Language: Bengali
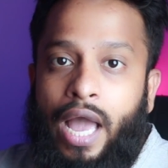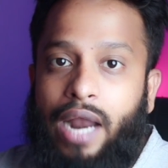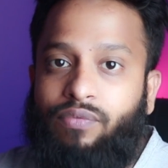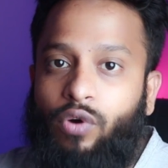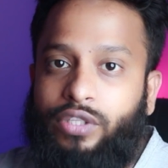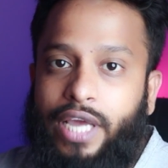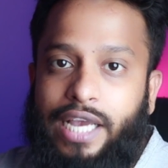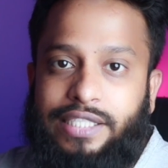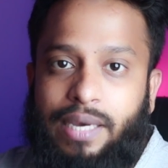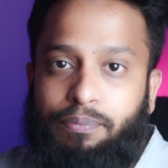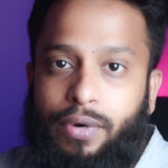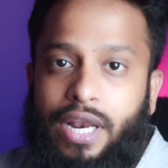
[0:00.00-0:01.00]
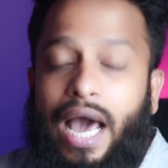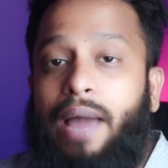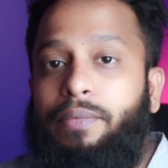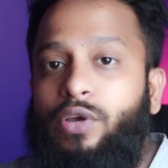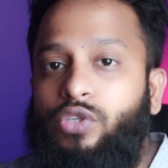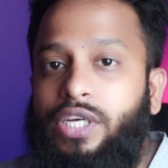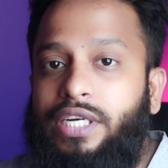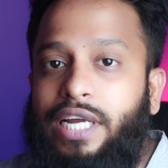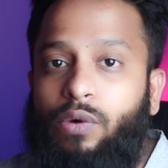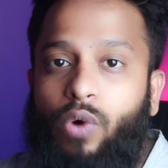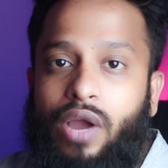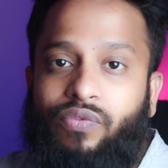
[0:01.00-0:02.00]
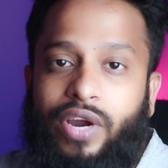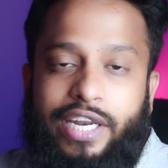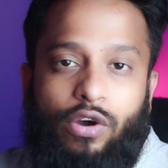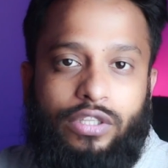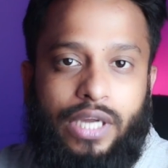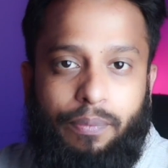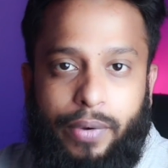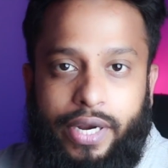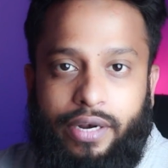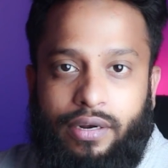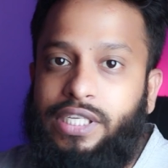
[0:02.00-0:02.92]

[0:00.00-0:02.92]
and for the example I'm using the Wi-Fi D author pin.